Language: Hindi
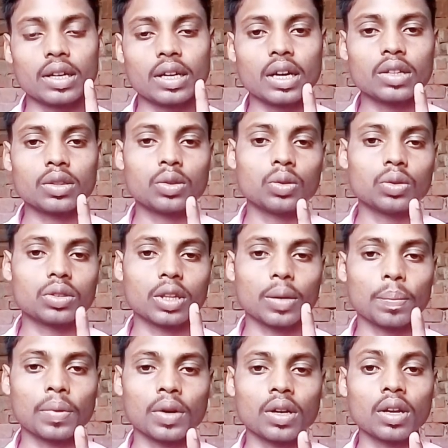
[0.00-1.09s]
एक आध दो
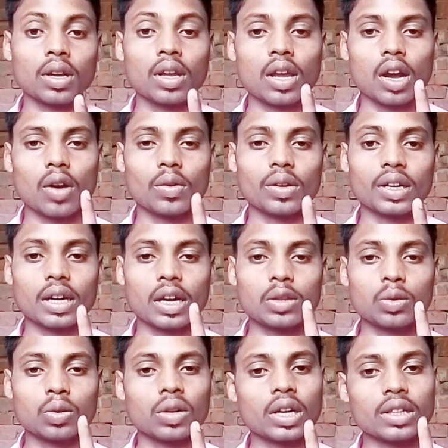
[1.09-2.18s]
थप्पड़ और एक
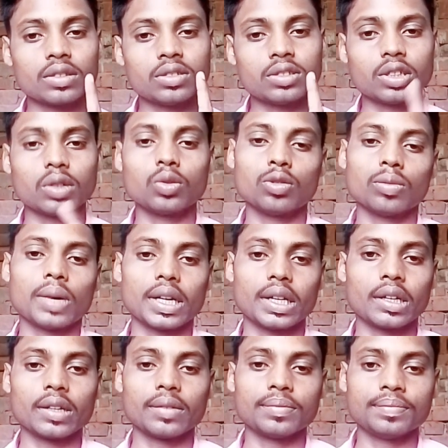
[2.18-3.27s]
आध दो लात जरूर
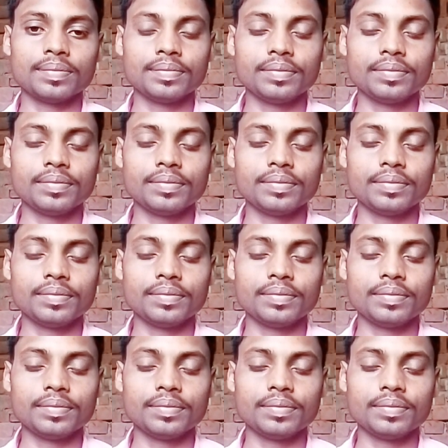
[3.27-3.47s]
मारेंगे